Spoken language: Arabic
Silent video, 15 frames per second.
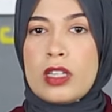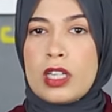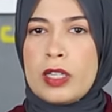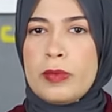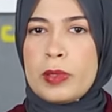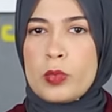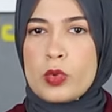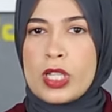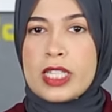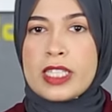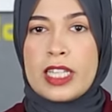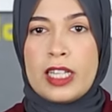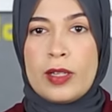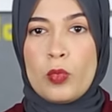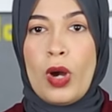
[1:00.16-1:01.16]
الرقم
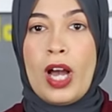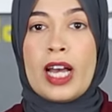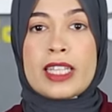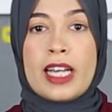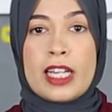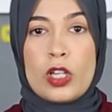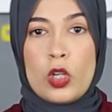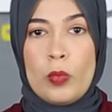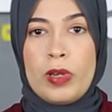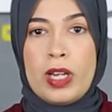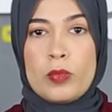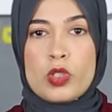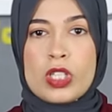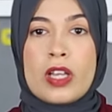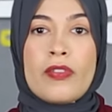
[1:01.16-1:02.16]
المسلسل الموحد على العملة
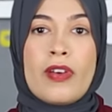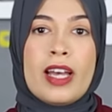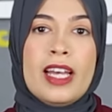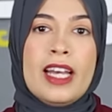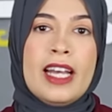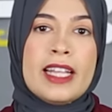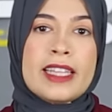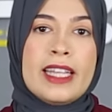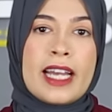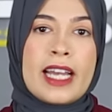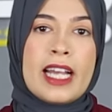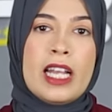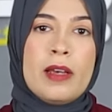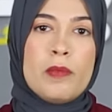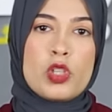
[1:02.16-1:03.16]
المزيفة ده
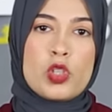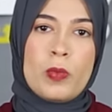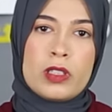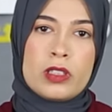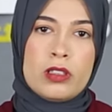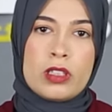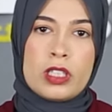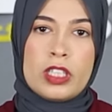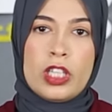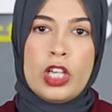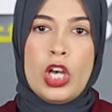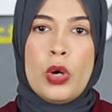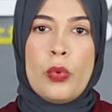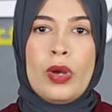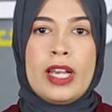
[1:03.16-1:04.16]
كلام مش منطقي
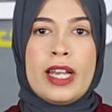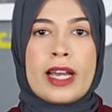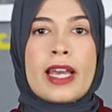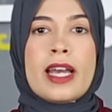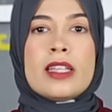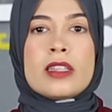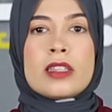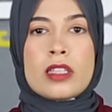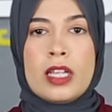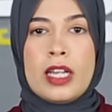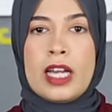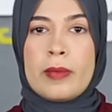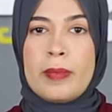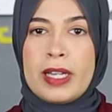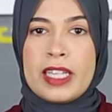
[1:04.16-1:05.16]
وإلا كان
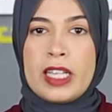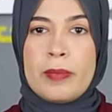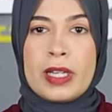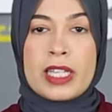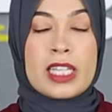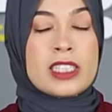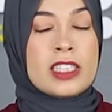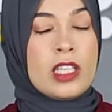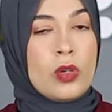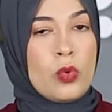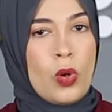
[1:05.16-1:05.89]
طلع البنك المركزي